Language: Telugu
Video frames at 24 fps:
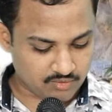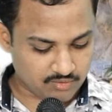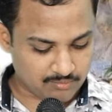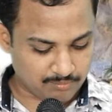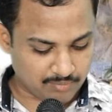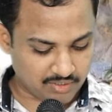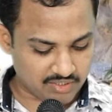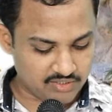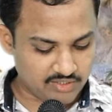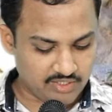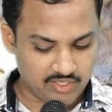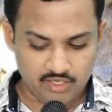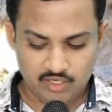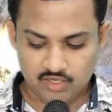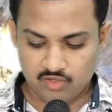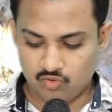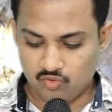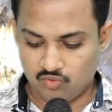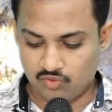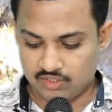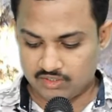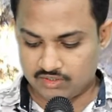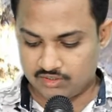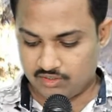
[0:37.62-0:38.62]
పదిహేనవ
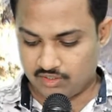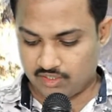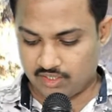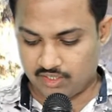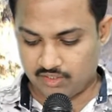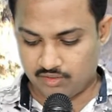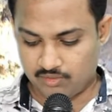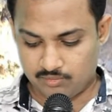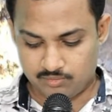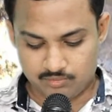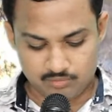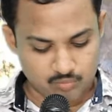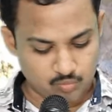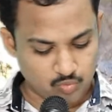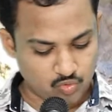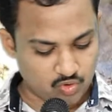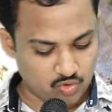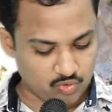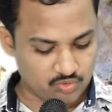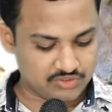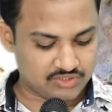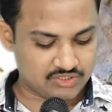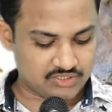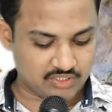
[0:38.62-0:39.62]
అధ్యాయం మూడవ
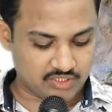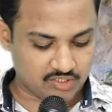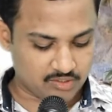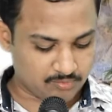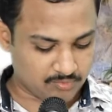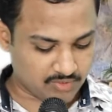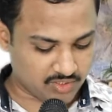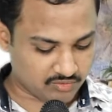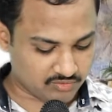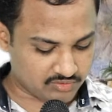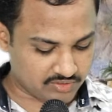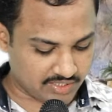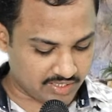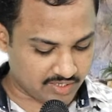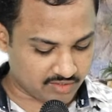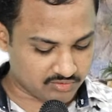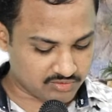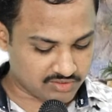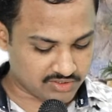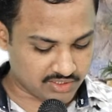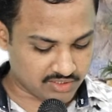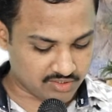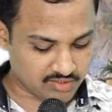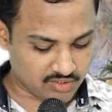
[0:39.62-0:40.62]
వచనాన్ని మనం ధ్యానం
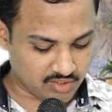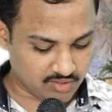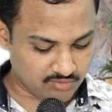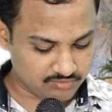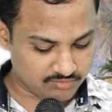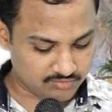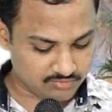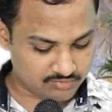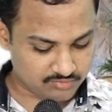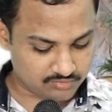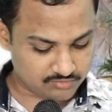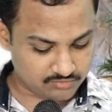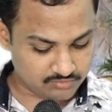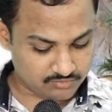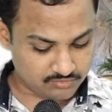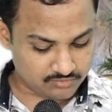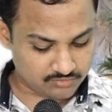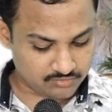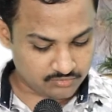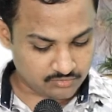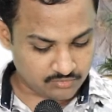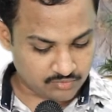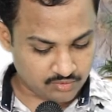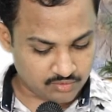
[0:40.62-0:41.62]
చేద్దాం
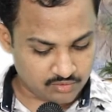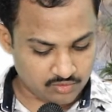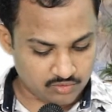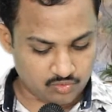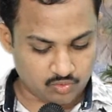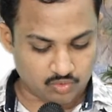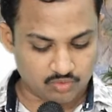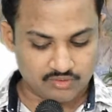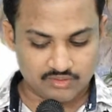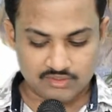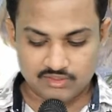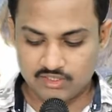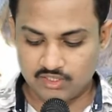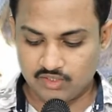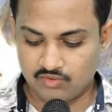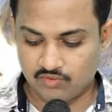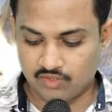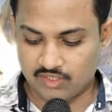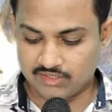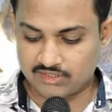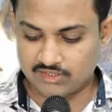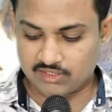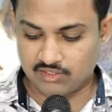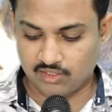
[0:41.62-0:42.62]
కొరింతీలు
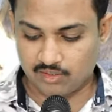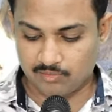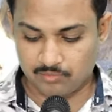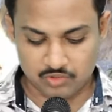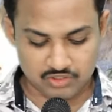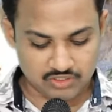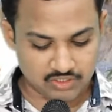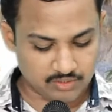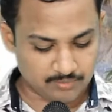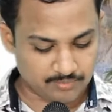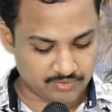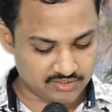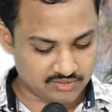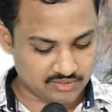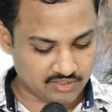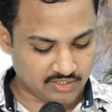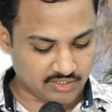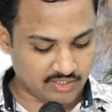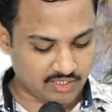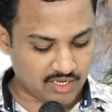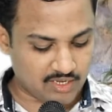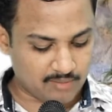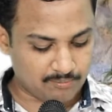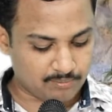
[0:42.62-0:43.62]
రాసిన మొదటి
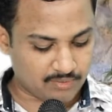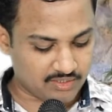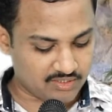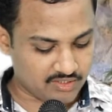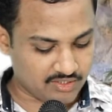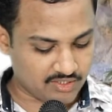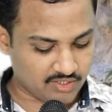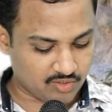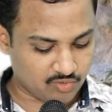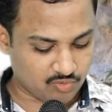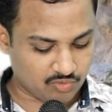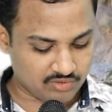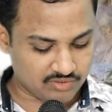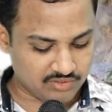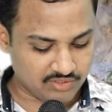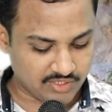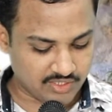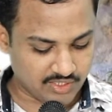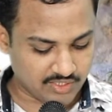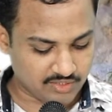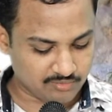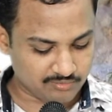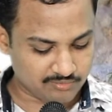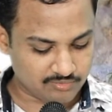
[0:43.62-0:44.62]
పత్రిక పదిహేనవ
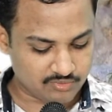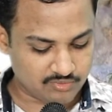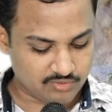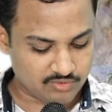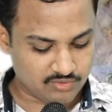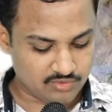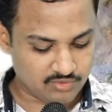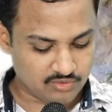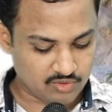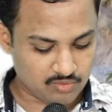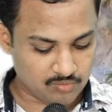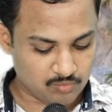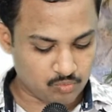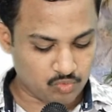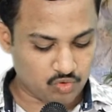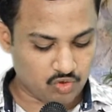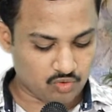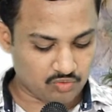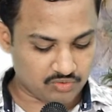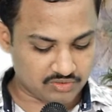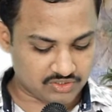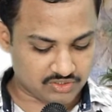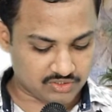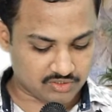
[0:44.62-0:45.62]
అధ్యాయం మూడవ
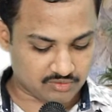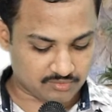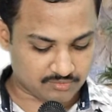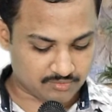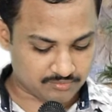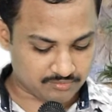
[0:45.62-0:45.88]
వచనం